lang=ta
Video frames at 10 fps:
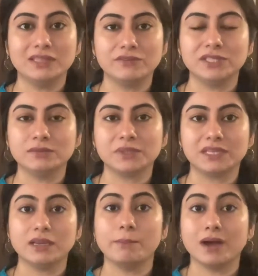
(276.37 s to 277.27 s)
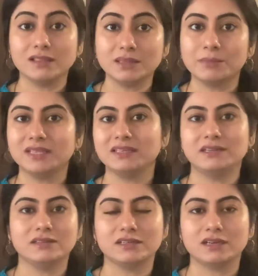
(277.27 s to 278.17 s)
இது வந்து பார்த்தீங்கன்னா மாற்றி மாற்றி
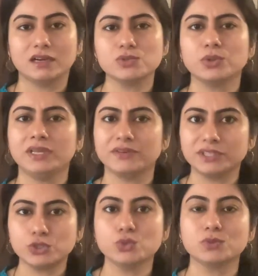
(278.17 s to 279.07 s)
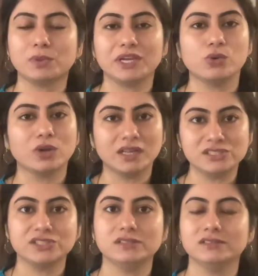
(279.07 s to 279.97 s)
எடுத்துக்கிட்டாங்க ஸோ நீங்கள் வந்து சூஸ் பண்ணிக்கோங்க ஒரு
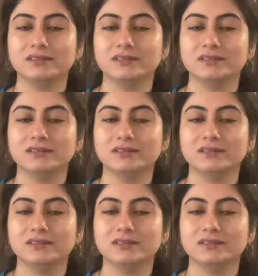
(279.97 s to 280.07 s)
அஞ்சு